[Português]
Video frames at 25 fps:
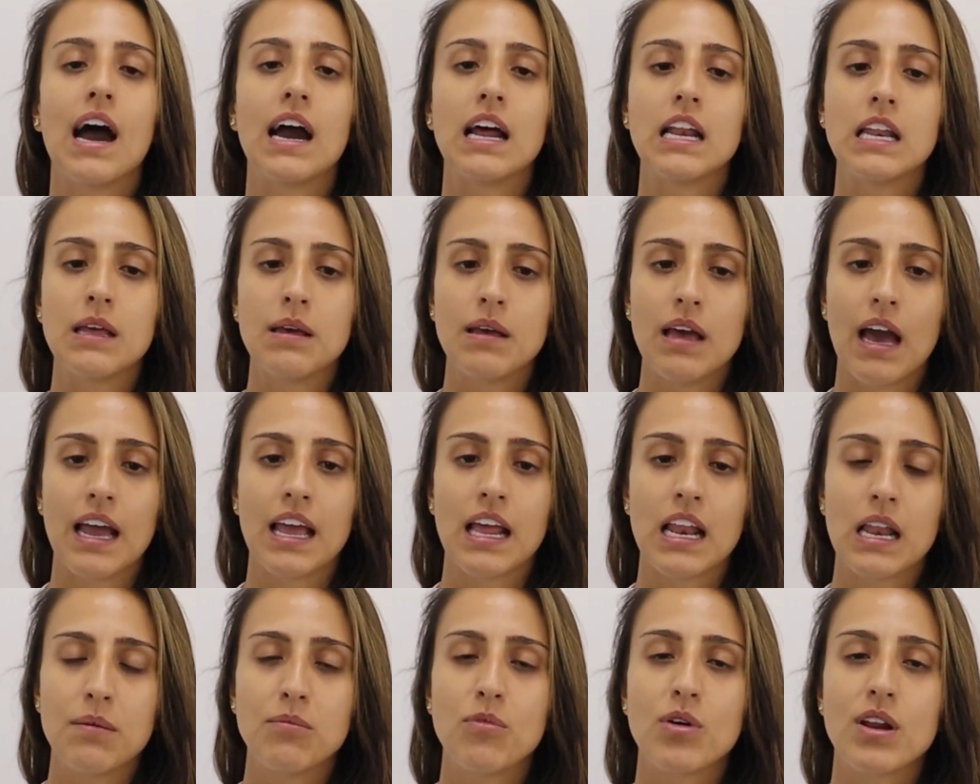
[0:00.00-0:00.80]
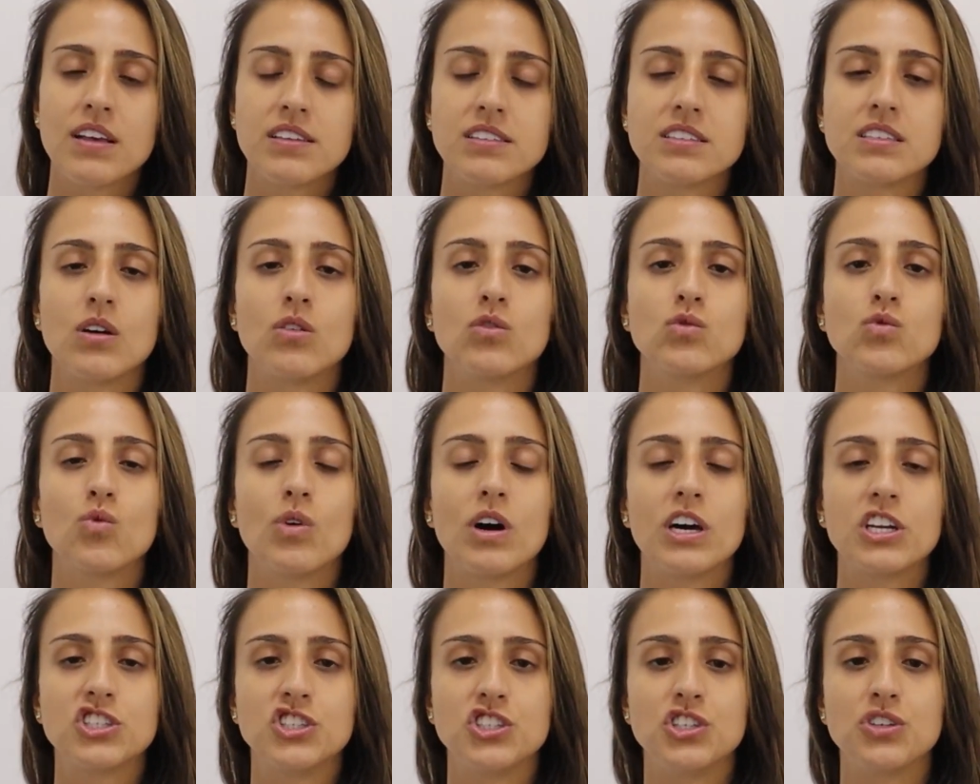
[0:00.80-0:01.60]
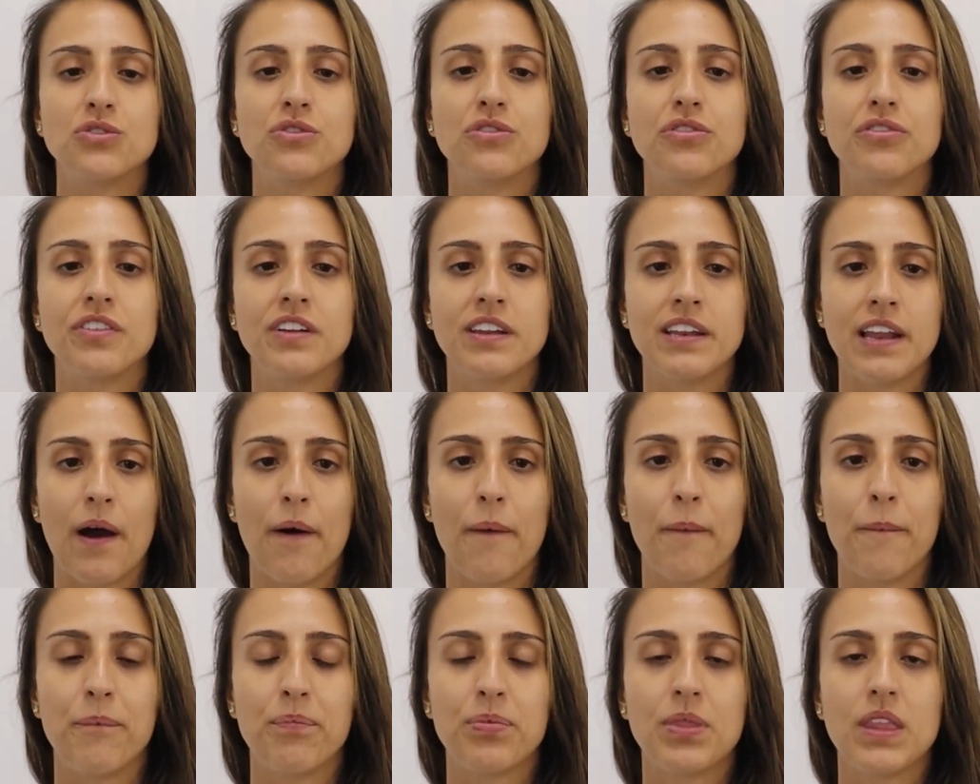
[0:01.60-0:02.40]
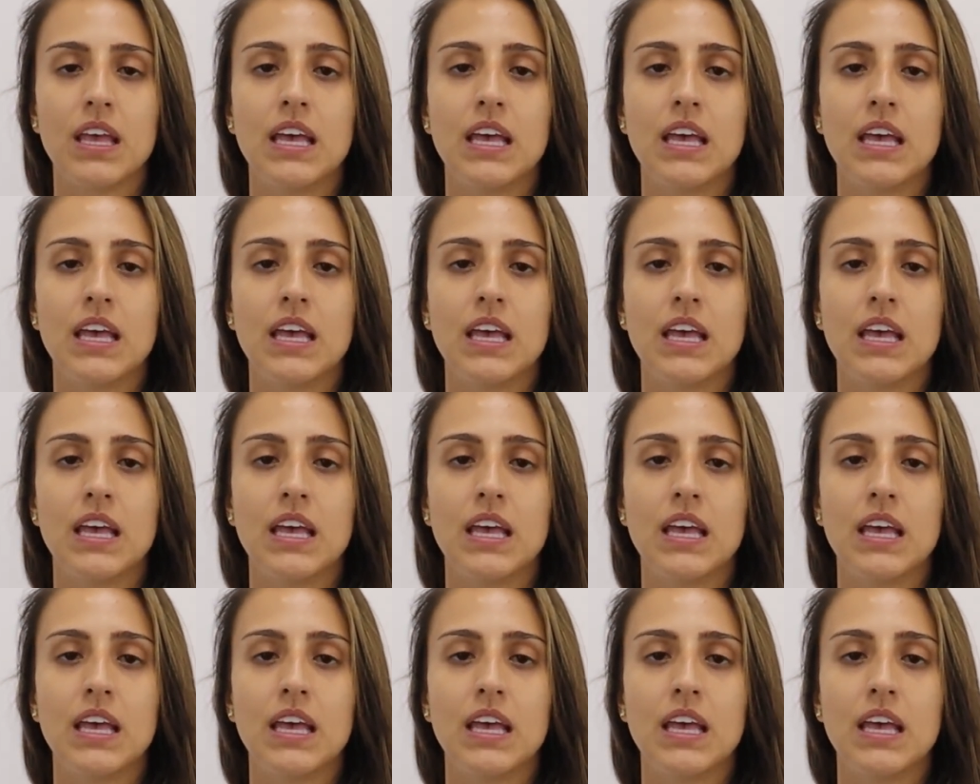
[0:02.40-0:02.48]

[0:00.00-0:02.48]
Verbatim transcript: a elaboração do artigo final.